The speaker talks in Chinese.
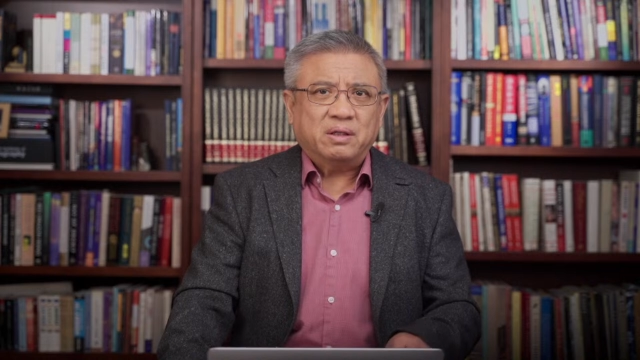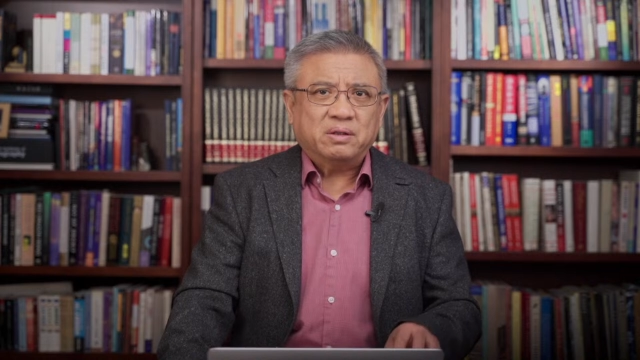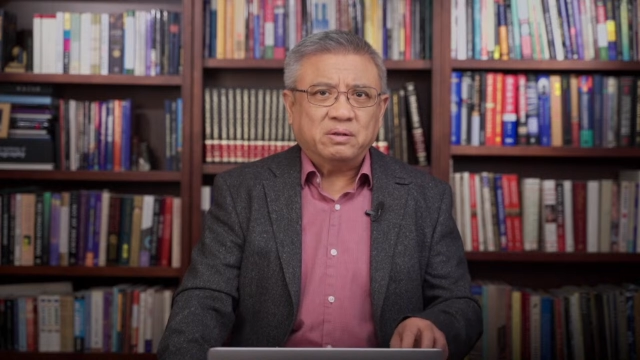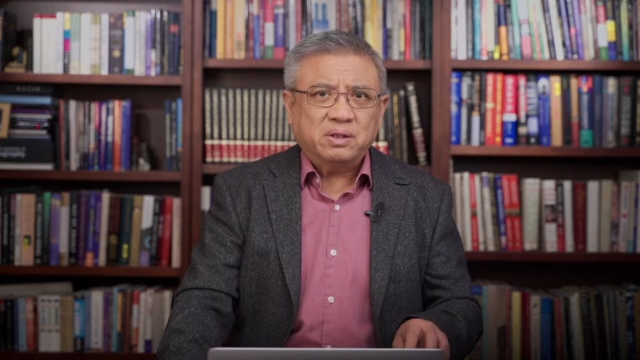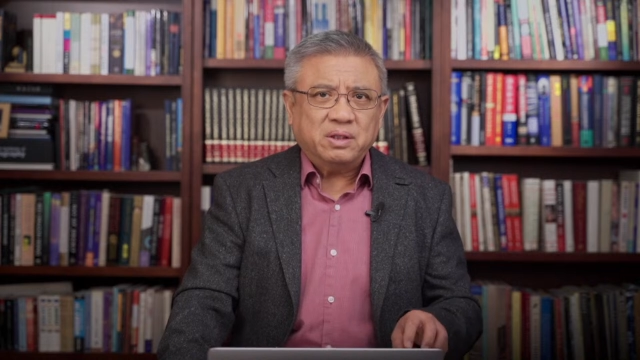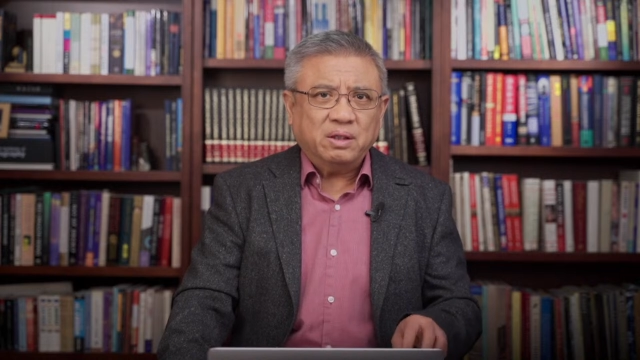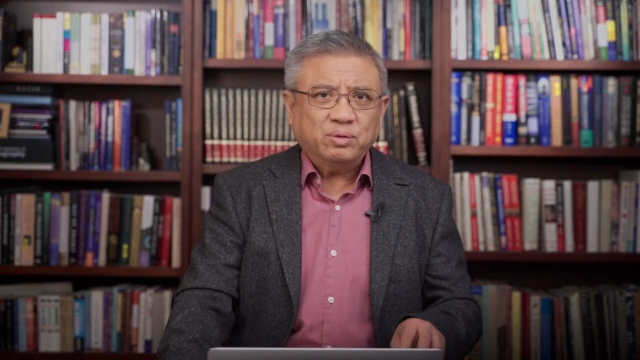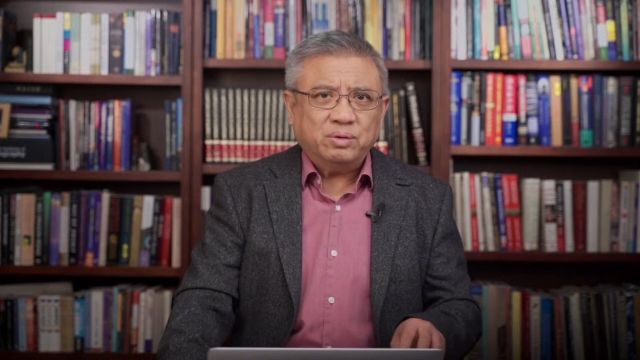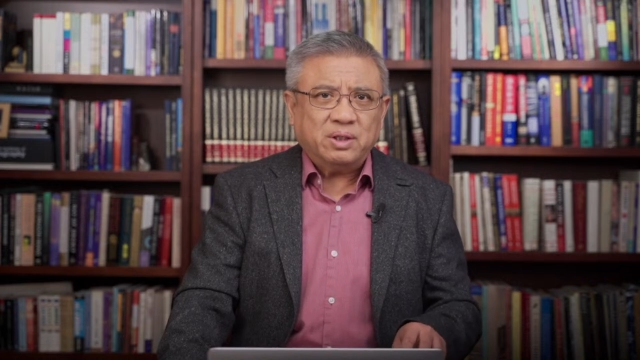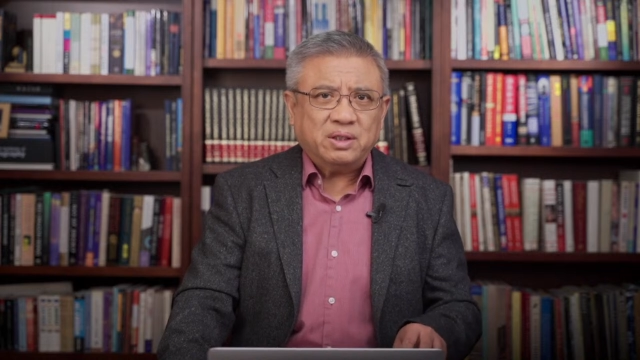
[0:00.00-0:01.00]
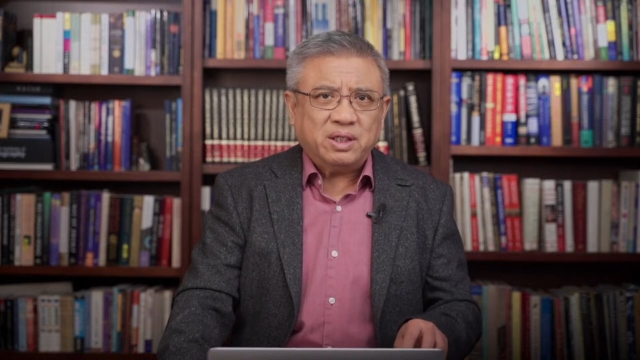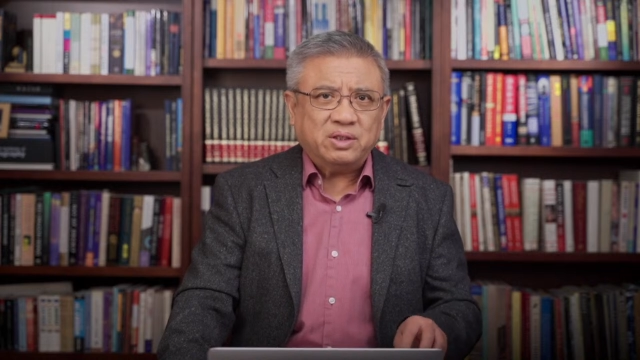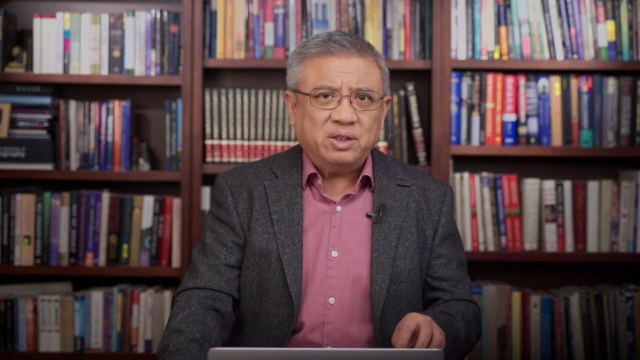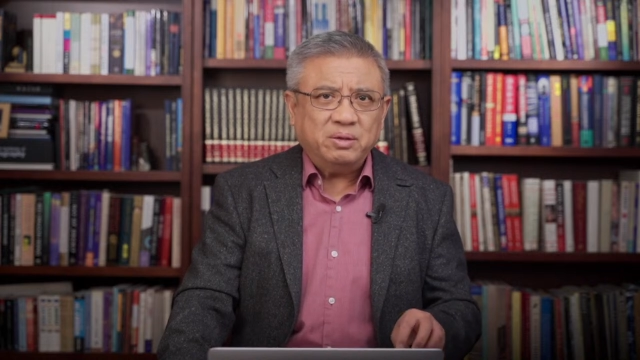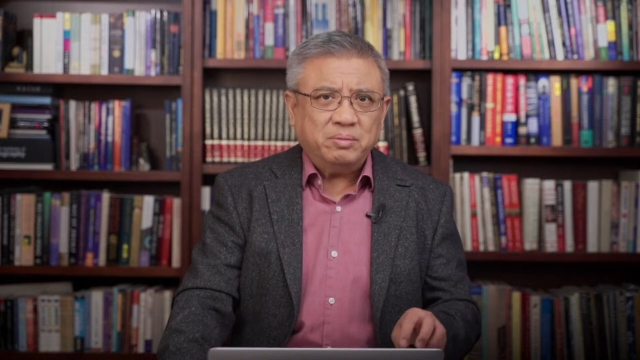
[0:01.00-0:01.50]
导致当局呢在
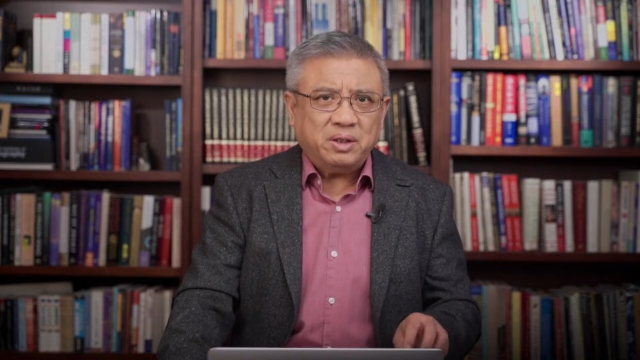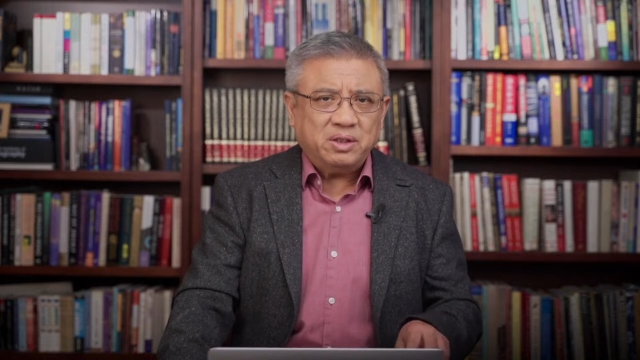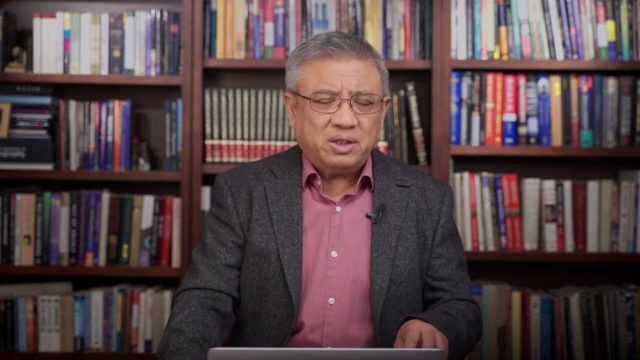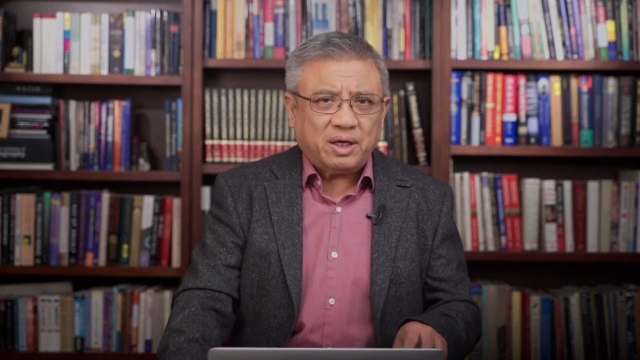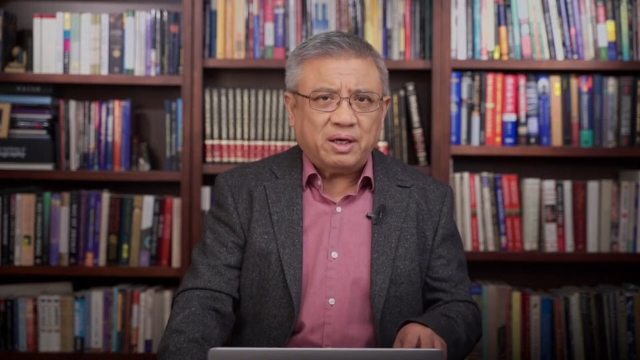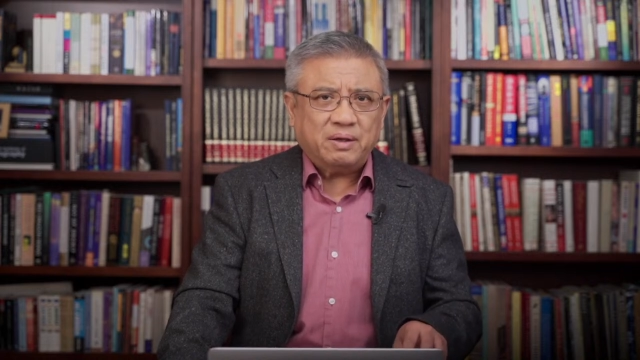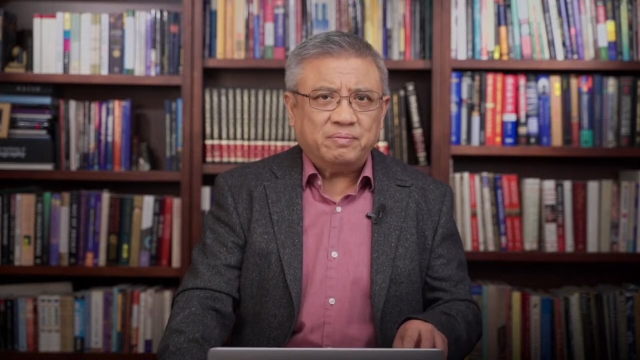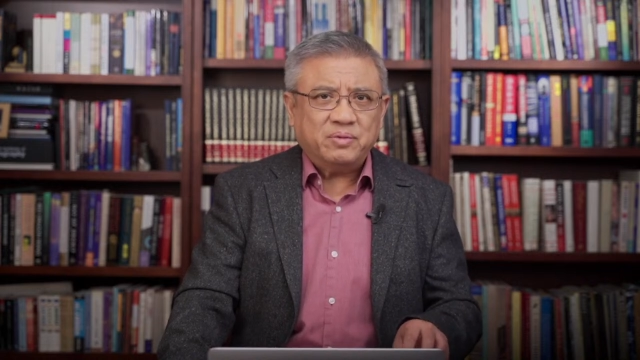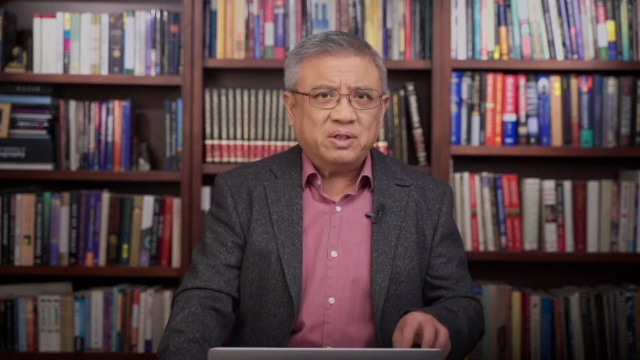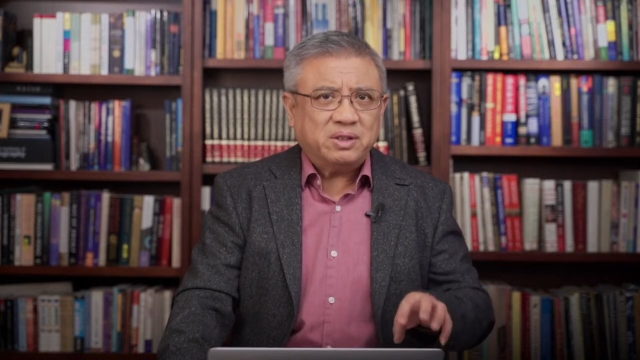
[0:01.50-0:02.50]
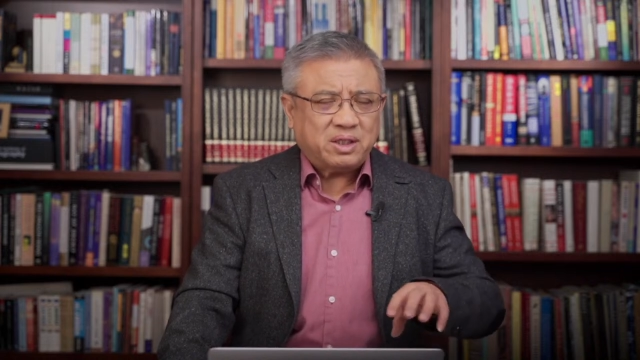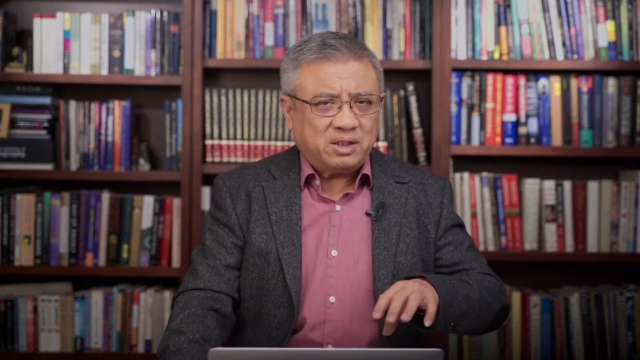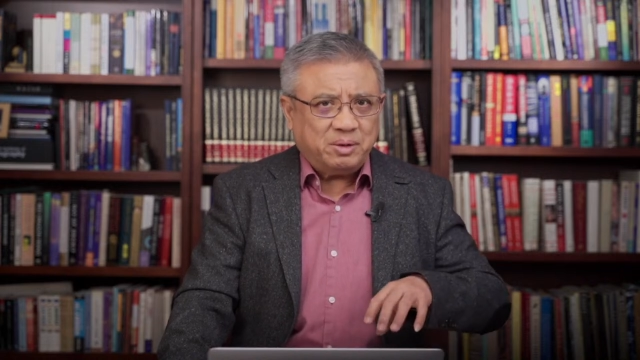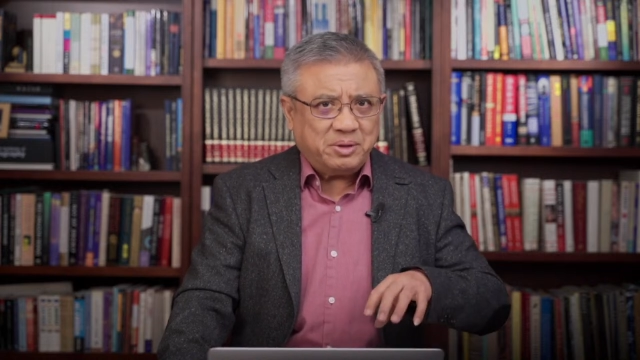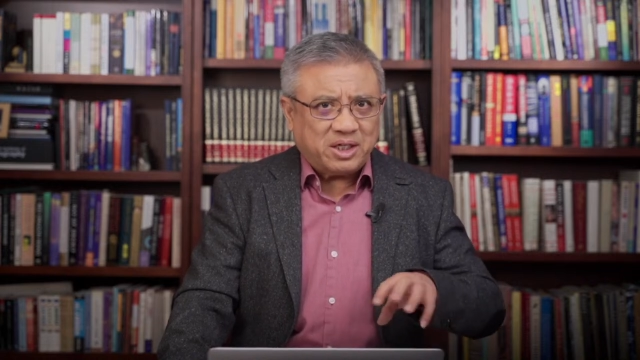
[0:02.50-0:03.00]
清明节，那是在
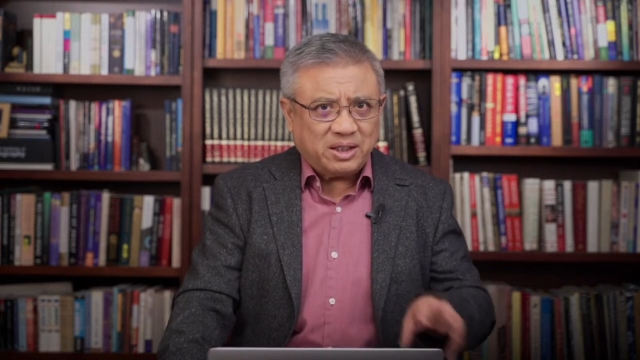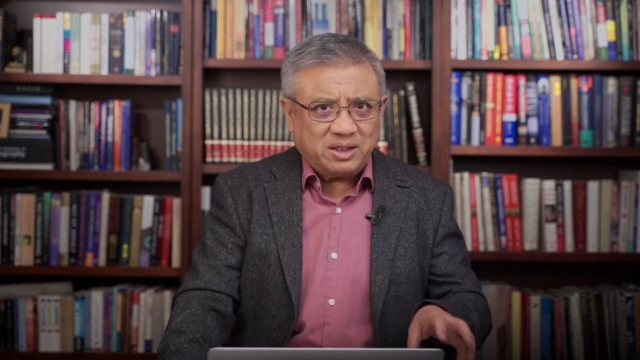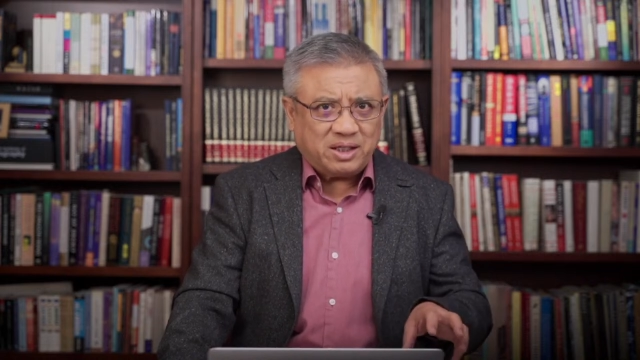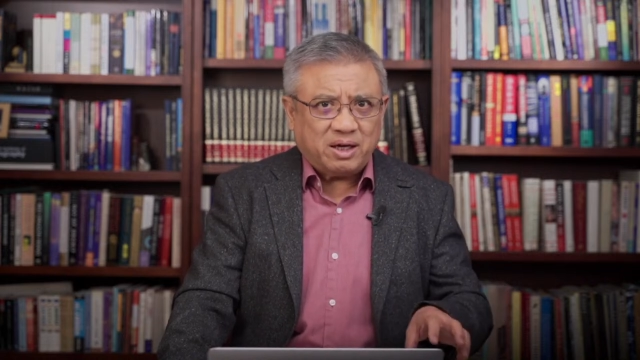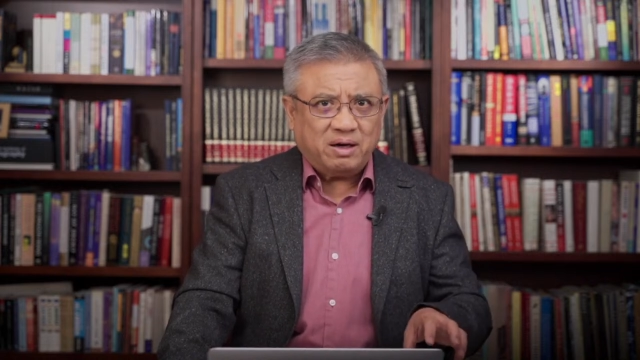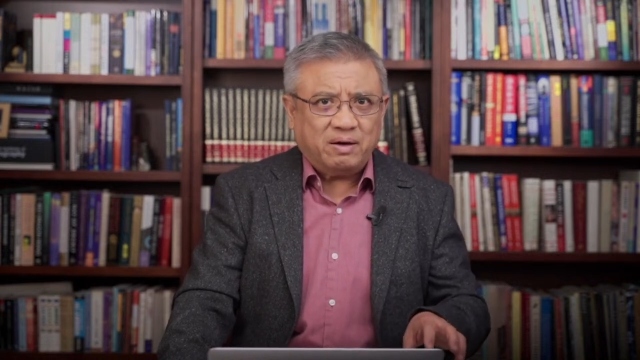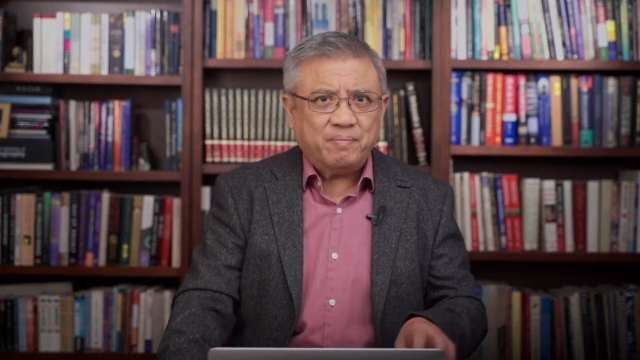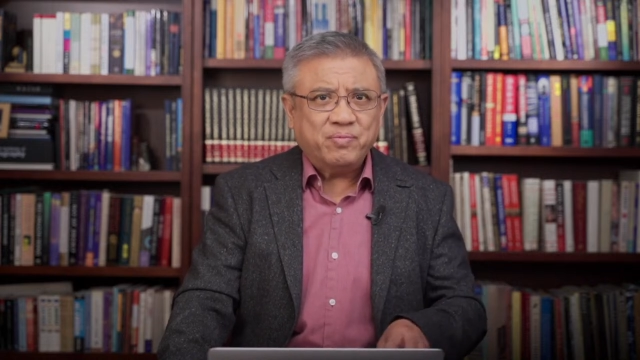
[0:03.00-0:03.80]
清明前几天哈。